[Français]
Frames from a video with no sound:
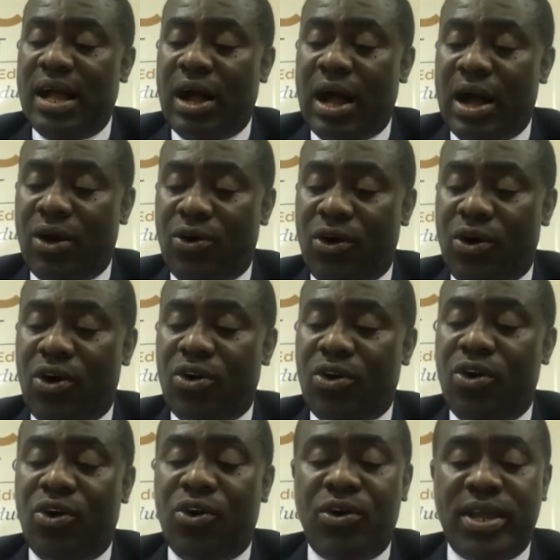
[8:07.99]
encore
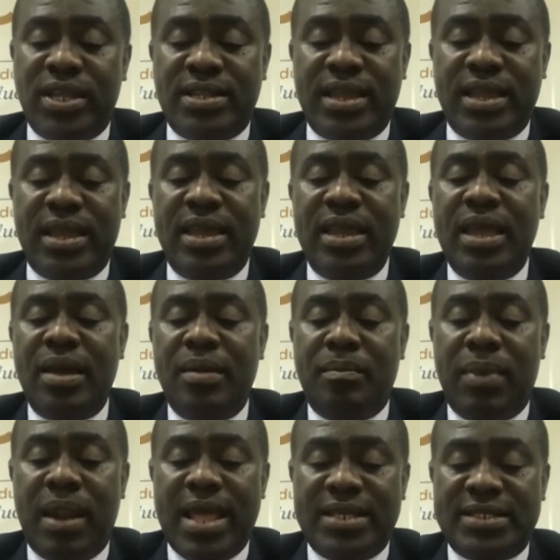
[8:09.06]
ont été
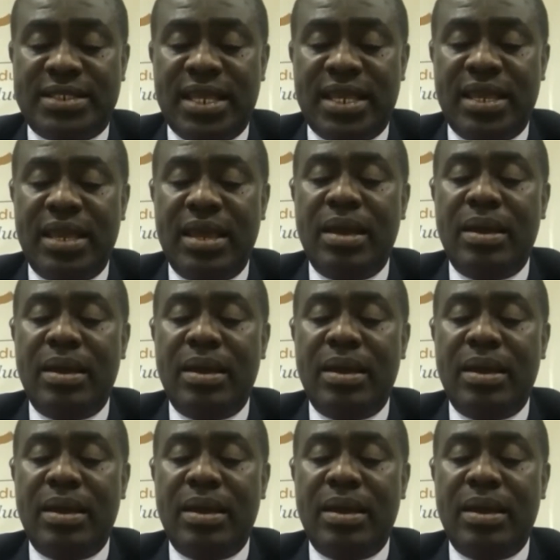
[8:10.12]
blessés